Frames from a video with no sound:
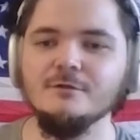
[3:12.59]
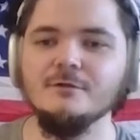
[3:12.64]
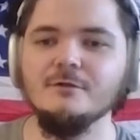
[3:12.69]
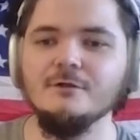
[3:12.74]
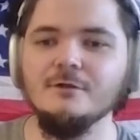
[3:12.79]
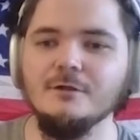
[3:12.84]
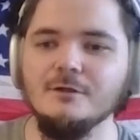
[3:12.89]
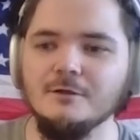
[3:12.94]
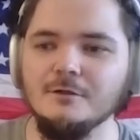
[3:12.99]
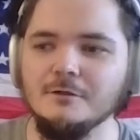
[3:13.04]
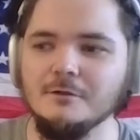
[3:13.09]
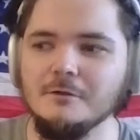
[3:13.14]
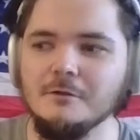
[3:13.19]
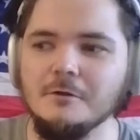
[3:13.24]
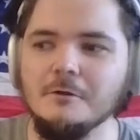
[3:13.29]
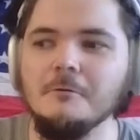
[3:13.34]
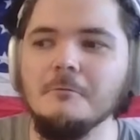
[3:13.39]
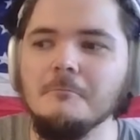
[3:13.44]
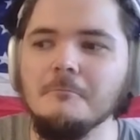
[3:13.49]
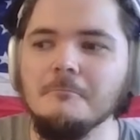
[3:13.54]

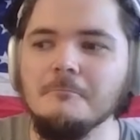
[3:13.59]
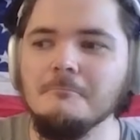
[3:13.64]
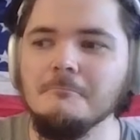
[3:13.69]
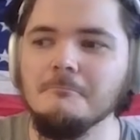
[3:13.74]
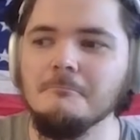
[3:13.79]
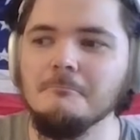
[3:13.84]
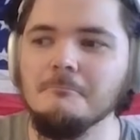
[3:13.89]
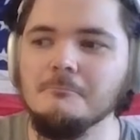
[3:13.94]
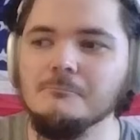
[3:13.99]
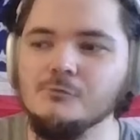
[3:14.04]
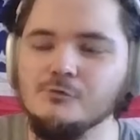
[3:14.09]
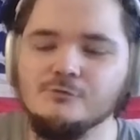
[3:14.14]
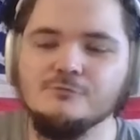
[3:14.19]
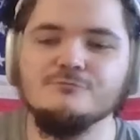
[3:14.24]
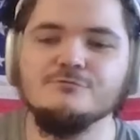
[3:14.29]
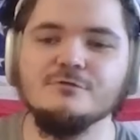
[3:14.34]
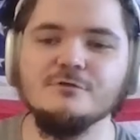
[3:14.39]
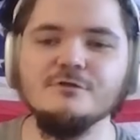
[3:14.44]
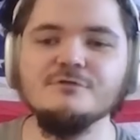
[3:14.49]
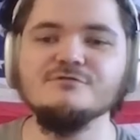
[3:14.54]
Но она
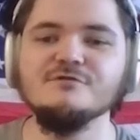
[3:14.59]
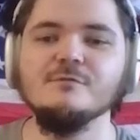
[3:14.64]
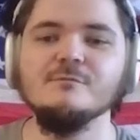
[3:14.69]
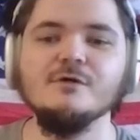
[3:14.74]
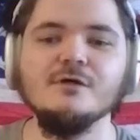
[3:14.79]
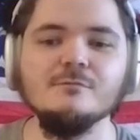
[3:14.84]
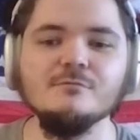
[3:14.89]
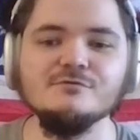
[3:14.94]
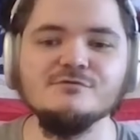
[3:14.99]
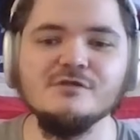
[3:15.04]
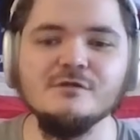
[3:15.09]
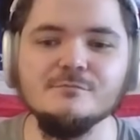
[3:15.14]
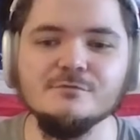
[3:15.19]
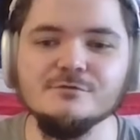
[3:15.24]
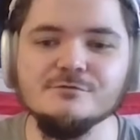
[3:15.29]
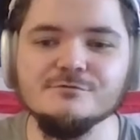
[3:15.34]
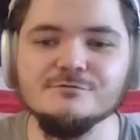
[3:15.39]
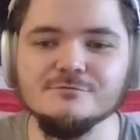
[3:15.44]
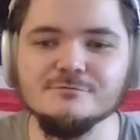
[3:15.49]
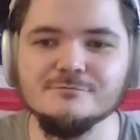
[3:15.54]
взяла, сама
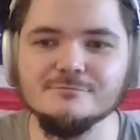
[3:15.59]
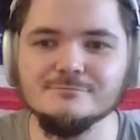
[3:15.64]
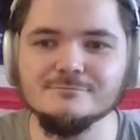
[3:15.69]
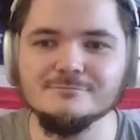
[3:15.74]
обособилась.